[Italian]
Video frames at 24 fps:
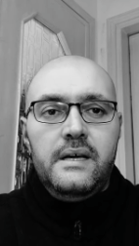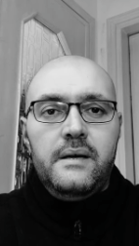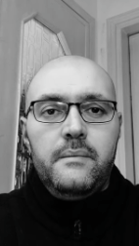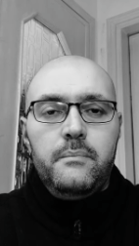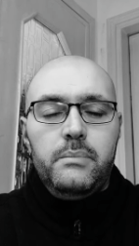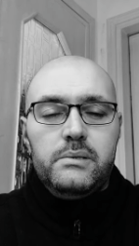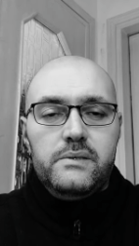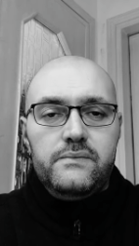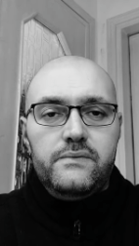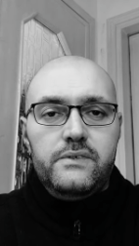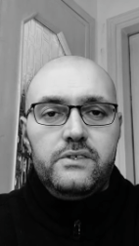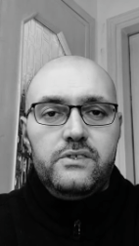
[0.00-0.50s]

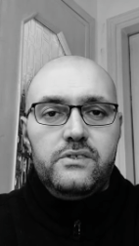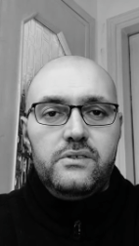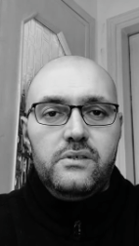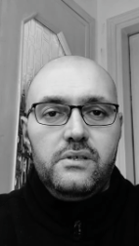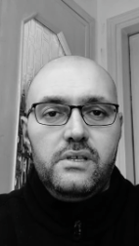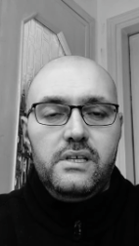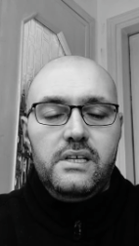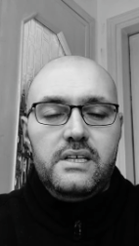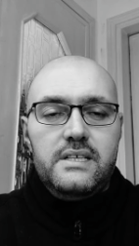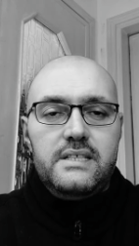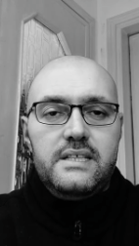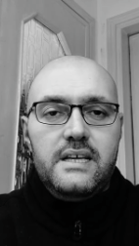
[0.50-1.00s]

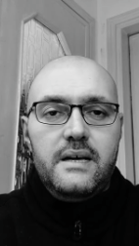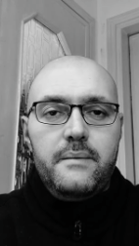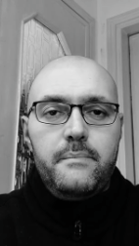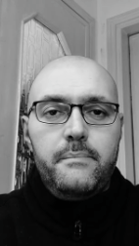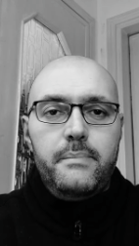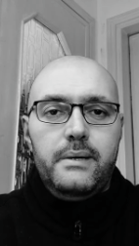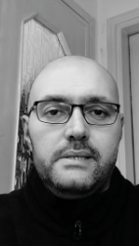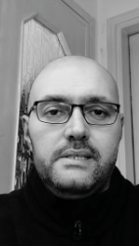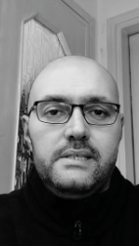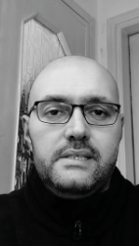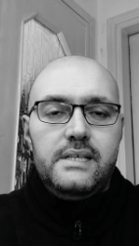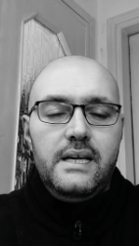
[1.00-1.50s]
professionisti hanno
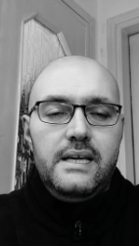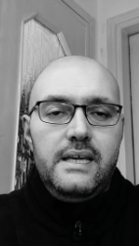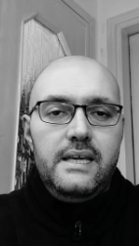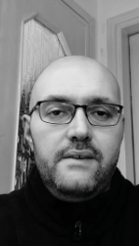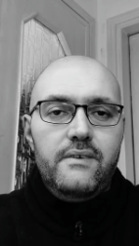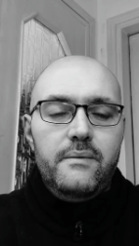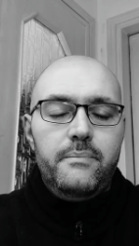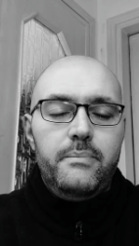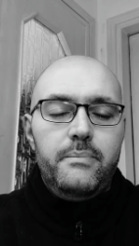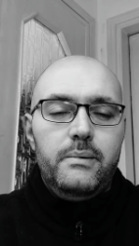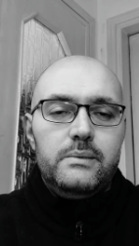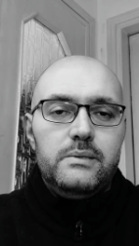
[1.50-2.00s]
pasta
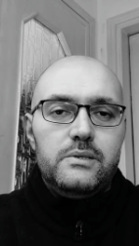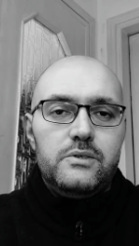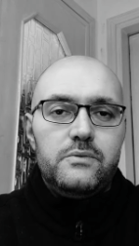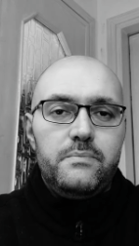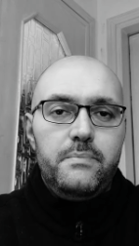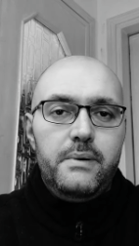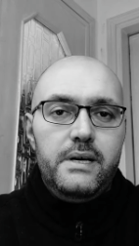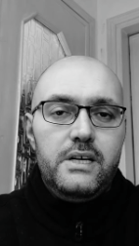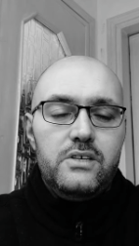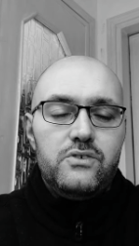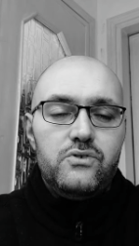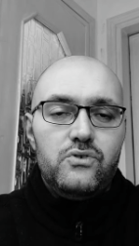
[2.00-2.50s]
IVA, però
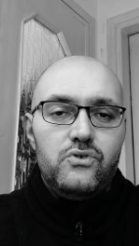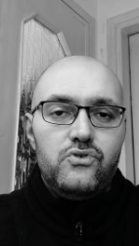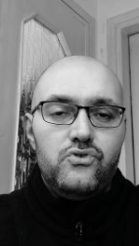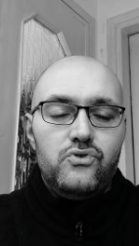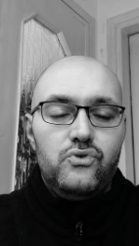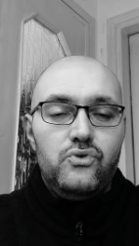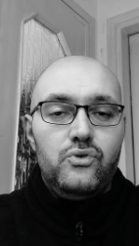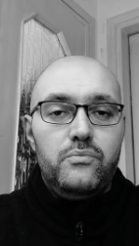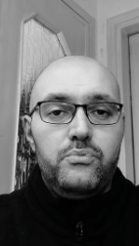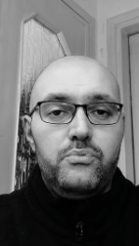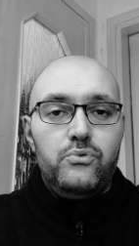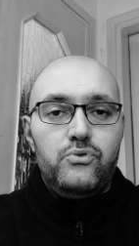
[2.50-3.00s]
spesso
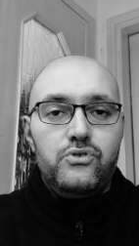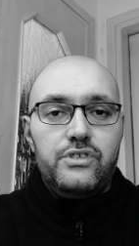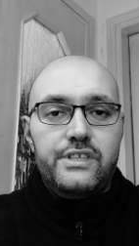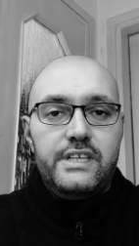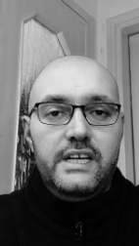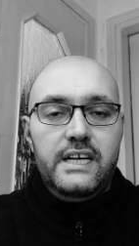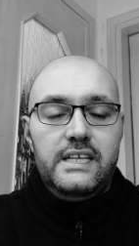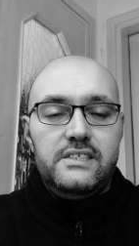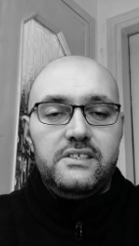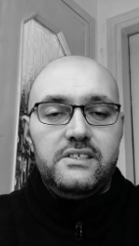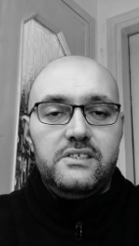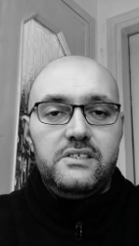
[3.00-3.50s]
sono più
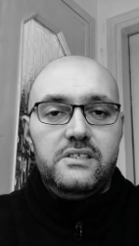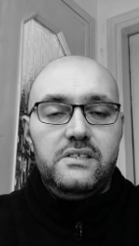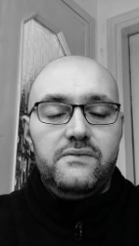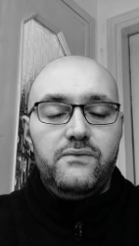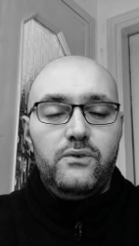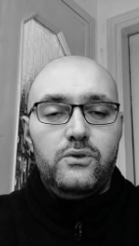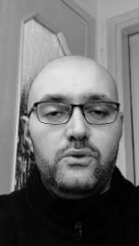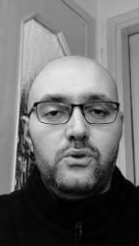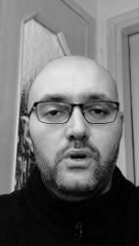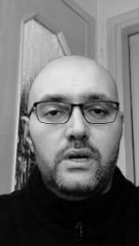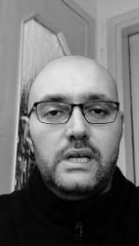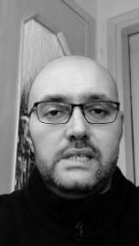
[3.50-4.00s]
scarsi di
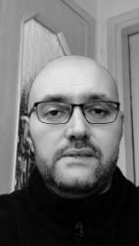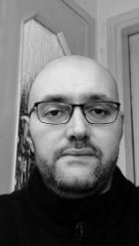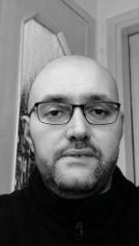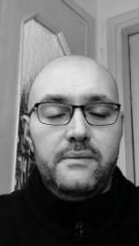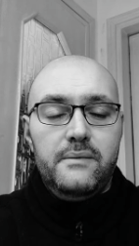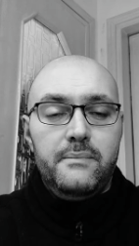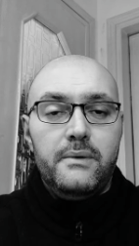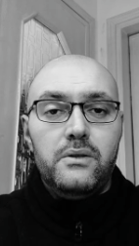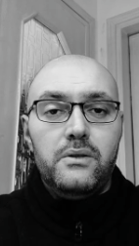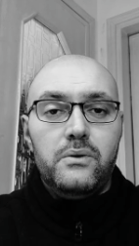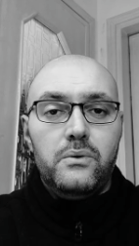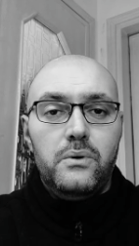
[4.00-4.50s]
fotografi
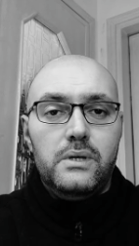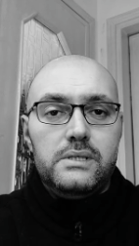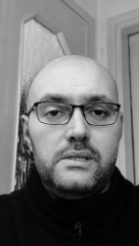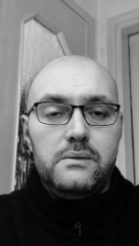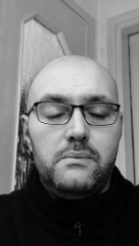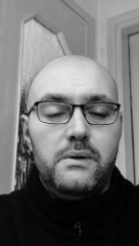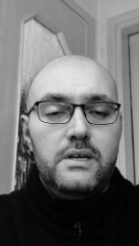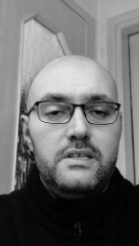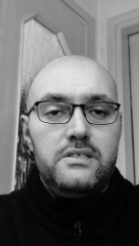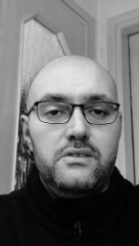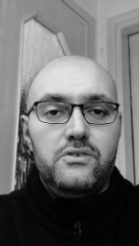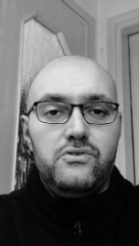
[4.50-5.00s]
amatori,
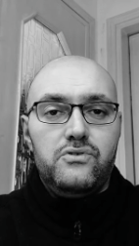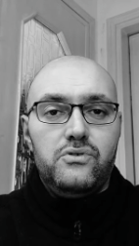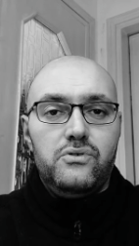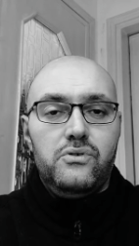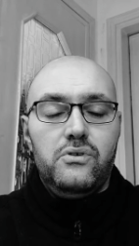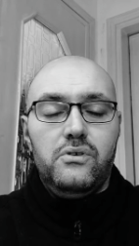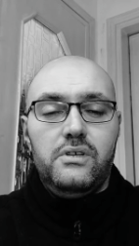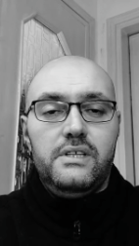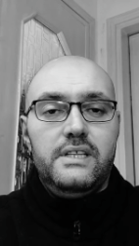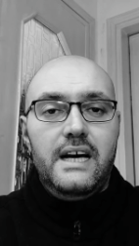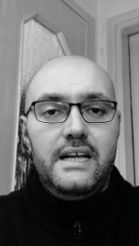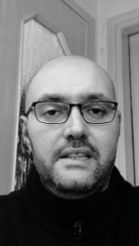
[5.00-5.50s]
questi
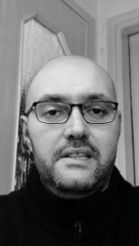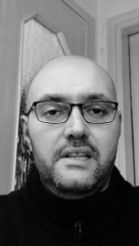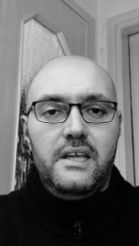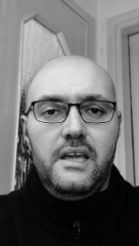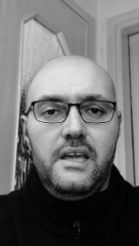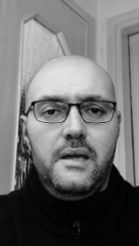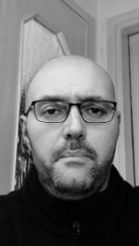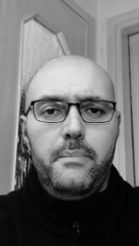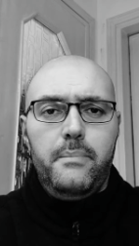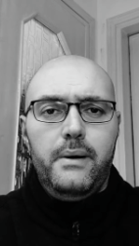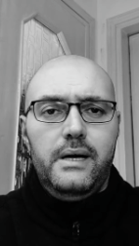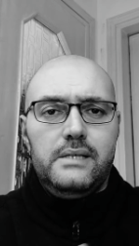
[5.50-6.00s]
sono i dati
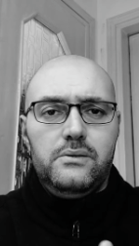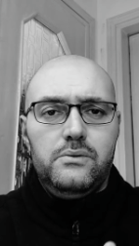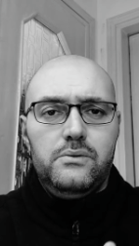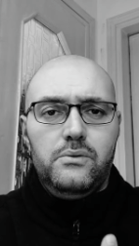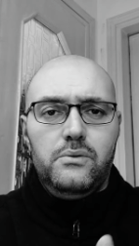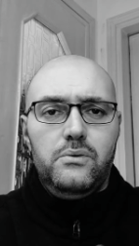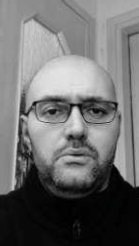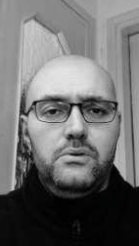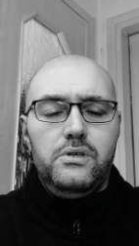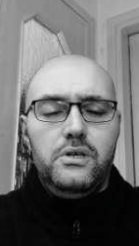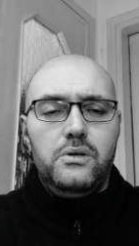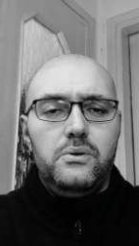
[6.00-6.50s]
che parlano,
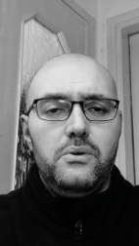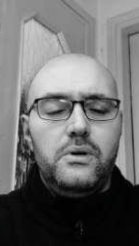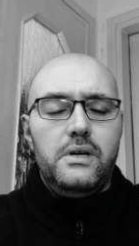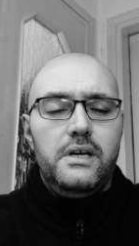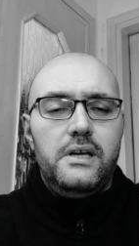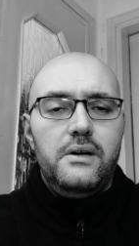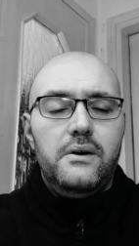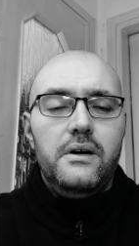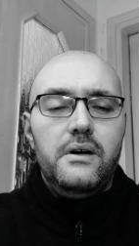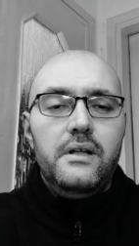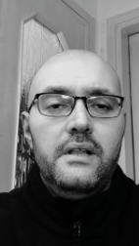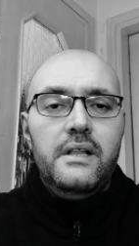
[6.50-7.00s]
lo dico
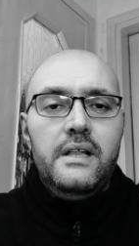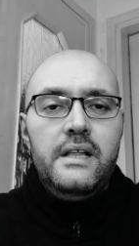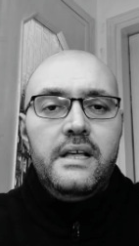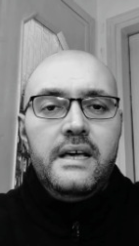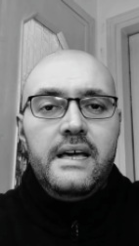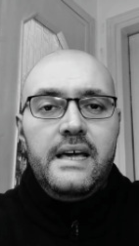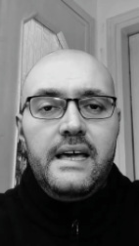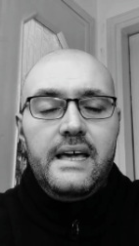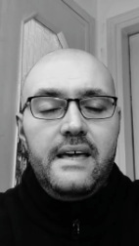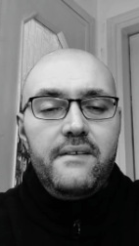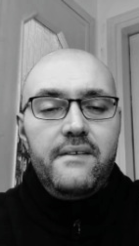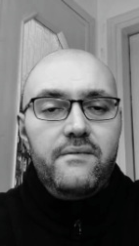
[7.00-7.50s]
io,
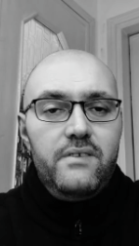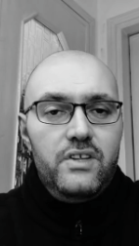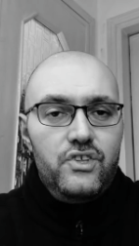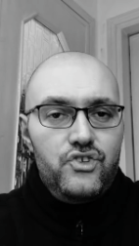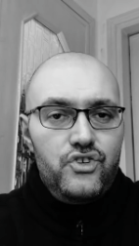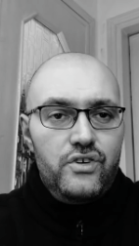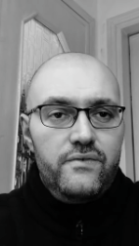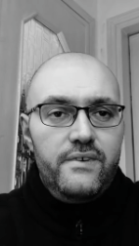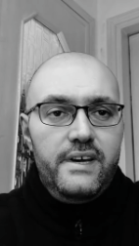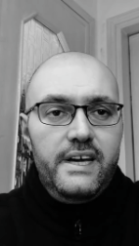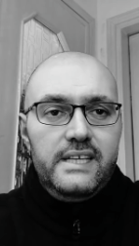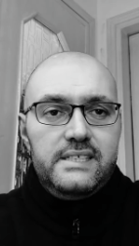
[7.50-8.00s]
e
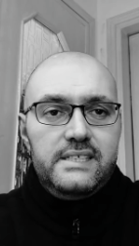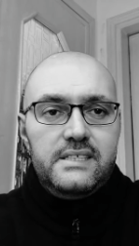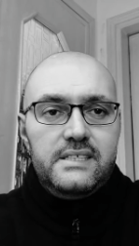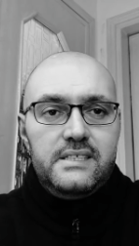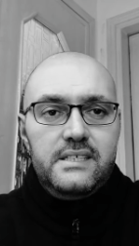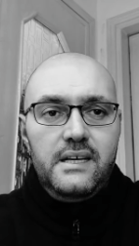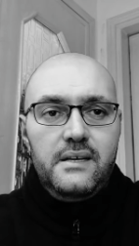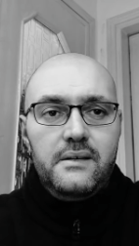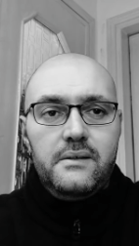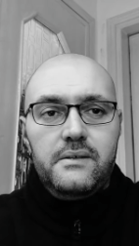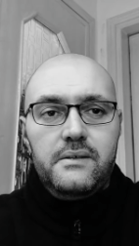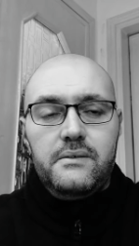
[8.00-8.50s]

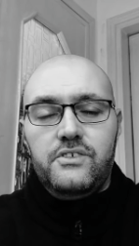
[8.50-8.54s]
viceversa.